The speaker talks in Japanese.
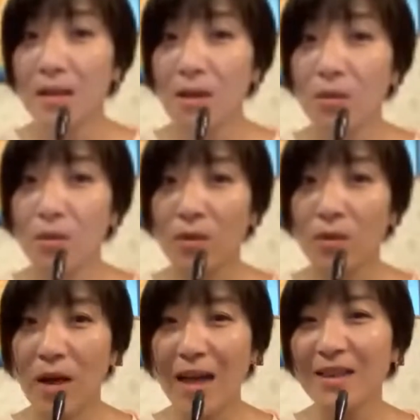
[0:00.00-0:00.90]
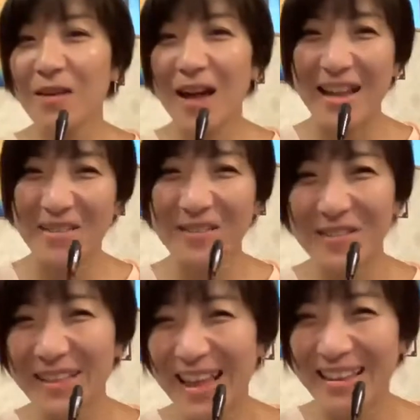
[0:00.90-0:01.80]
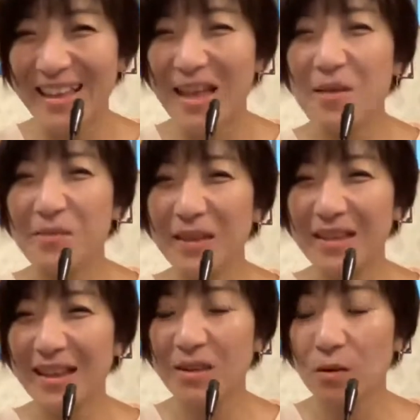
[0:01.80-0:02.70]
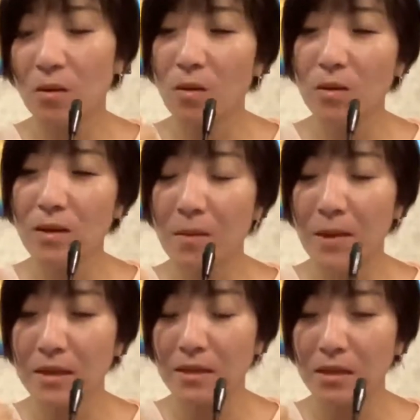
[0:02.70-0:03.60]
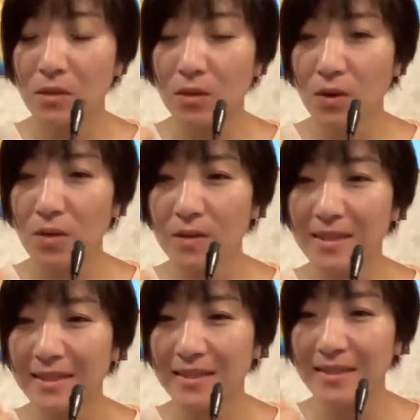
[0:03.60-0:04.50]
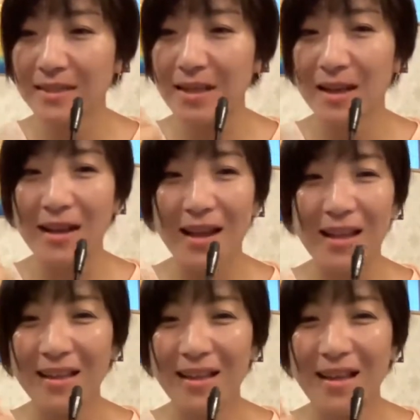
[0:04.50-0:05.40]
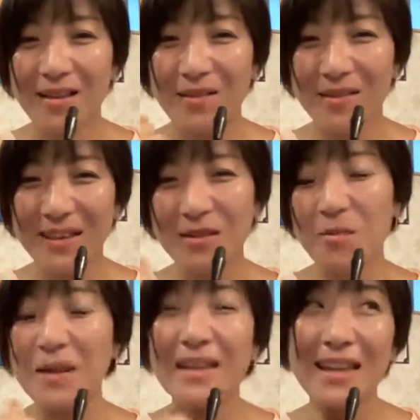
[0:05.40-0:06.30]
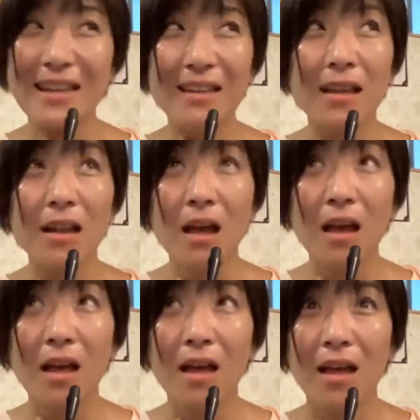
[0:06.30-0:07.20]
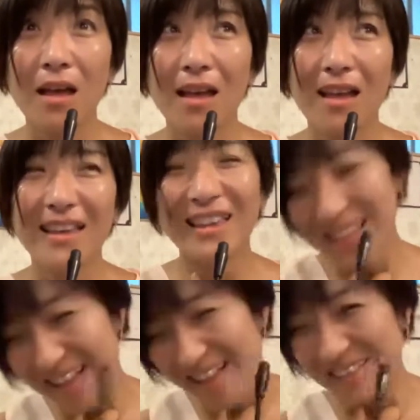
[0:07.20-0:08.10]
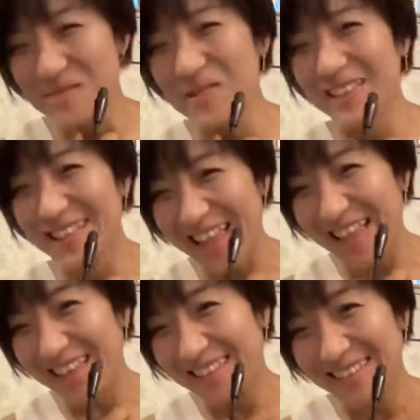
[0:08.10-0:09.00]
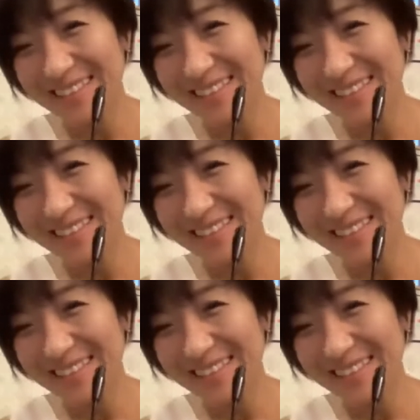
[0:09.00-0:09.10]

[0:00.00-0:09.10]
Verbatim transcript: んかこの愛の波動をね、みんなとこう魂と共振しながらこう広めていけたらいいなと思って